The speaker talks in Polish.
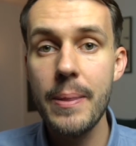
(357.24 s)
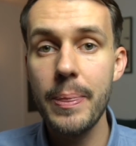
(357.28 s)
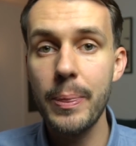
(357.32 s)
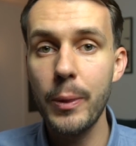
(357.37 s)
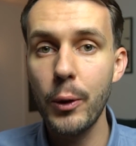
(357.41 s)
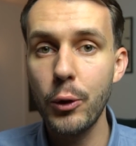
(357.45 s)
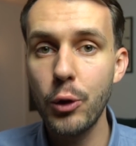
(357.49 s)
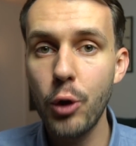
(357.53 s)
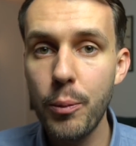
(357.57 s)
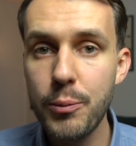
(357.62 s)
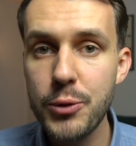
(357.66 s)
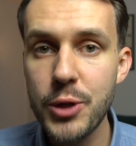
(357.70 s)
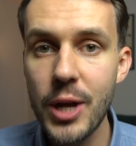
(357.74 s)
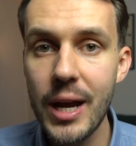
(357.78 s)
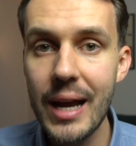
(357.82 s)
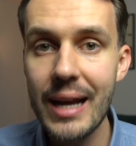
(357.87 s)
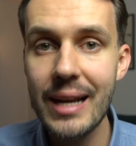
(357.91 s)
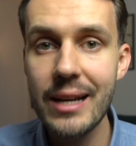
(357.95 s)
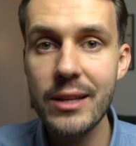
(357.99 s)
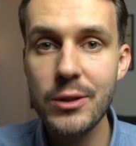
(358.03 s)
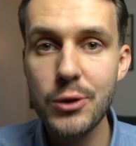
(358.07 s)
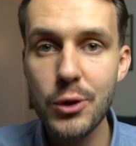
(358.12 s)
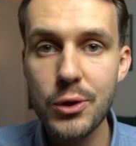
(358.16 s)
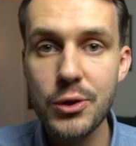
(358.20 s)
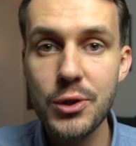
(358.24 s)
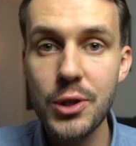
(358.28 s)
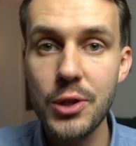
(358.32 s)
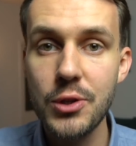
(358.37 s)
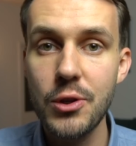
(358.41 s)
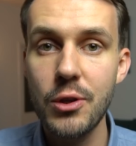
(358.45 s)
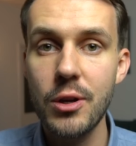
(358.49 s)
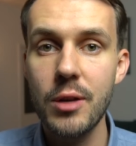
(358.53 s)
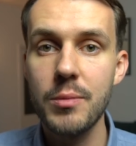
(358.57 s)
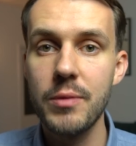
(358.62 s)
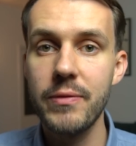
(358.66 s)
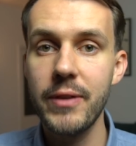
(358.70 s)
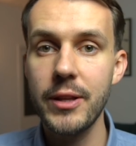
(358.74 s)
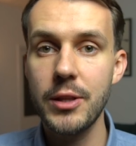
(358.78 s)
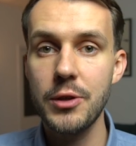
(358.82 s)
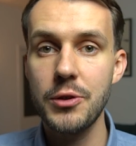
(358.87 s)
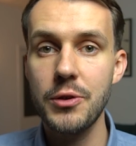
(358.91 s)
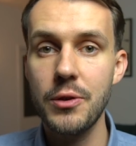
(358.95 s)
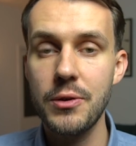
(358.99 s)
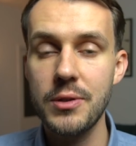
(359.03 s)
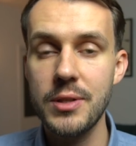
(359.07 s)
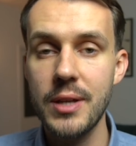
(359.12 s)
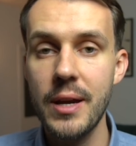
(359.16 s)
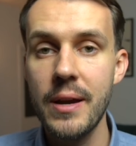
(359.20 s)
no dobrze, ale co z sezonem
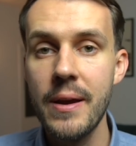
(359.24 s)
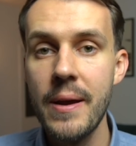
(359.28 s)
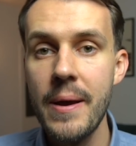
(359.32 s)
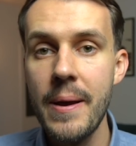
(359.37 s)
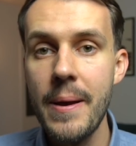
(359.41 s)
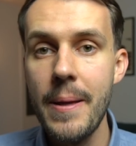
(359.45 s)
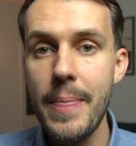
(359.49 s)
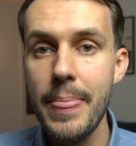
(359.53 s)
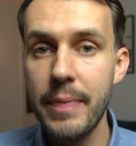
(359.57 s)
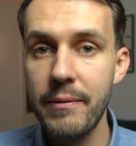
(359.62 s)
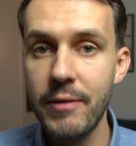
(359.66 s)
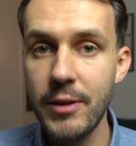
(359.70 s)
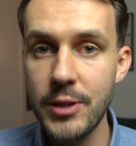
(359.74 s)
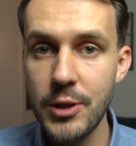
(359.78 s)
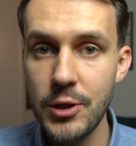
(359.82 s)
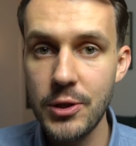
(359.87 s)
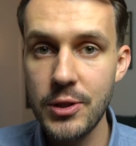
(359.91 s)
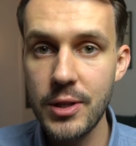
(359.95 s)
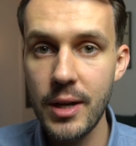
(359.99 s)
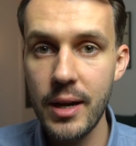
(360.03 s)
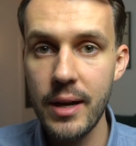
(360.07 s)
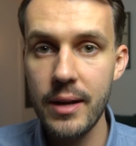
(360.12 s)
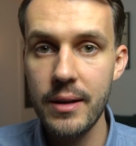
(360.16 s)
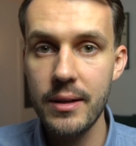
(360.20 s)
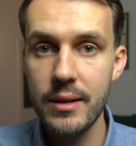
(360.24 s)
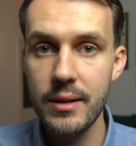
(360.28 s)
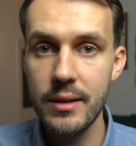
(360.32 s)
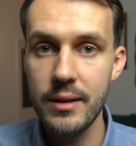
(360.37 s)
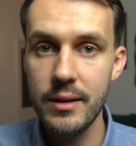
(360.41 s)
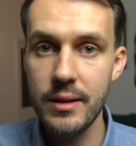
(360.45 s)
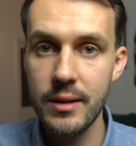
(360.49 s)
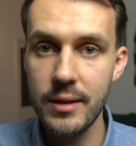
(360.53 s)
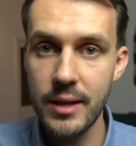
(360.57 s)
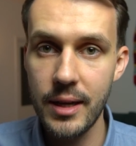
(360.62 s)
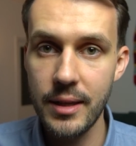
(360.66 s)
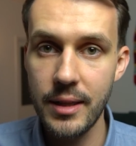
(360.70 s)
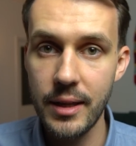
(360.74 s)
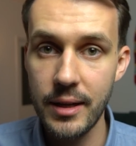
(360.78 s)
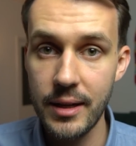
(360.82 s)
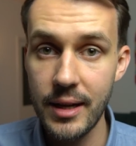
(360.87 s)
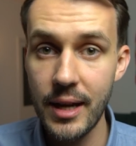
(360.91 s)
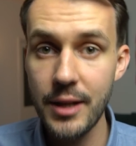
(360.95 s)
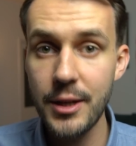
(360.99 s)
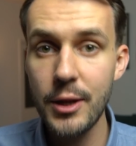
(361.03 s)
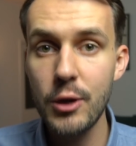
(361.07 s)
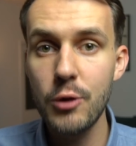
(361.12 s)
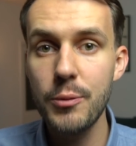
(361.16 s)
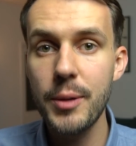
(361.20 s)
2021?
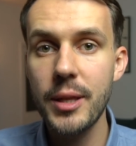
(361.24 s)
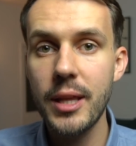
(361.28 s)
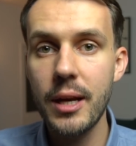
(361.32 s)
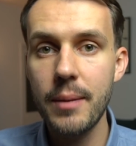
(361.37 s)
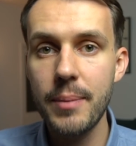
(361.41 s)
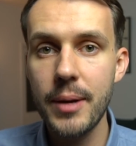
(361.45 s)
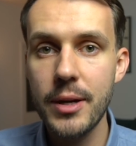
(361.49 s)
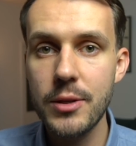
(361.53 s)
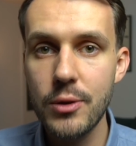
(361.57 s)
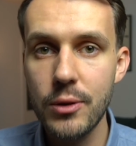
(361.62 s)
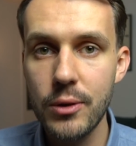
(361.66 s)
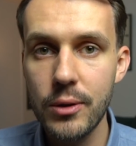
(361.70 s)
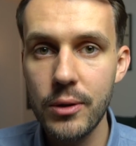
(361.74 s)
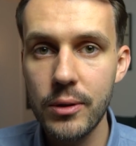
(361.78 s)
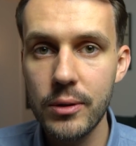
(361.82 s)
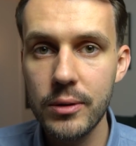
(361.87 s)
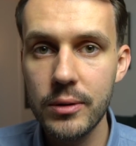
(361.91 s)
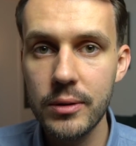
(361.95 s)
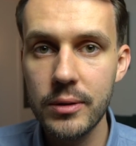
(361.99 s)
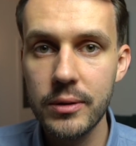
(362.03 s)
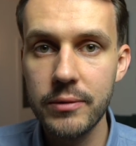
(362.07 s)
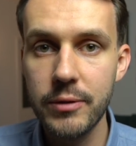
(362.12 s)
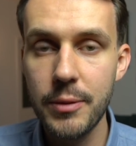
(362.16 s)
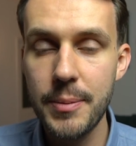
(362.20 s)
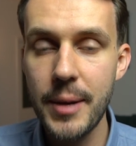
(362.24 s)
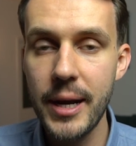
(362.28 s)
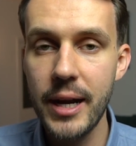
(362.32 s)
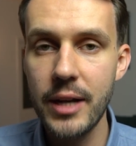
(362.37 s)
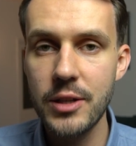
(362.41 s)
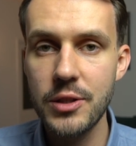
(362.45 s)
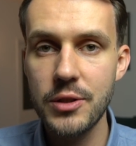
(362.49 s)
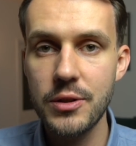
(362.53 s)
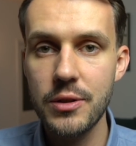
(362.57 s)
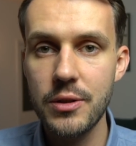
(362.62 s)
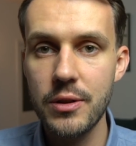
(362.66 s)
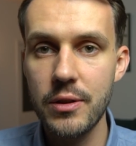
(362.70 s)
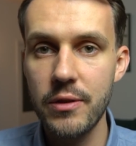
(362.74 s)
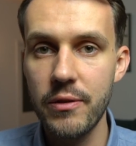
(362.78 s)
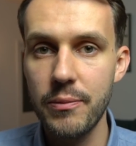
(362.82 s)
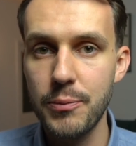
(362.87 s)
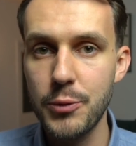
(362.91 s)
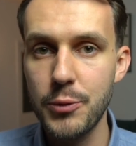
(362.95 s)
Ja nie lubię tak bardzo e, wybiegać w